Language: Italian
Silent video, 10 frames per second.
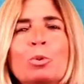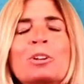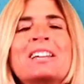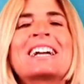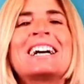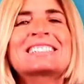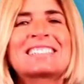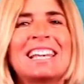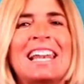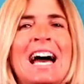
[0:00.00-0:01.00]
Burri,
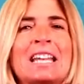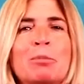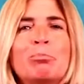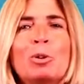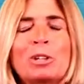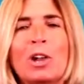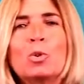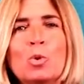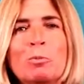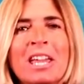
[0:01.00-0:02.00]
Castellani,
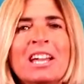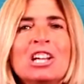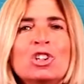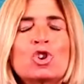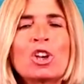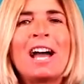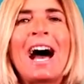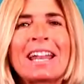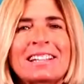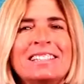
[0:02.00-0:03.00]
Bonalumi,
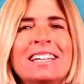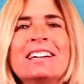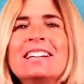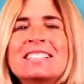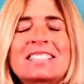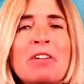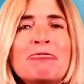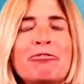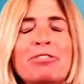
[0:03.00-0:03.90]
Gilardi, Sam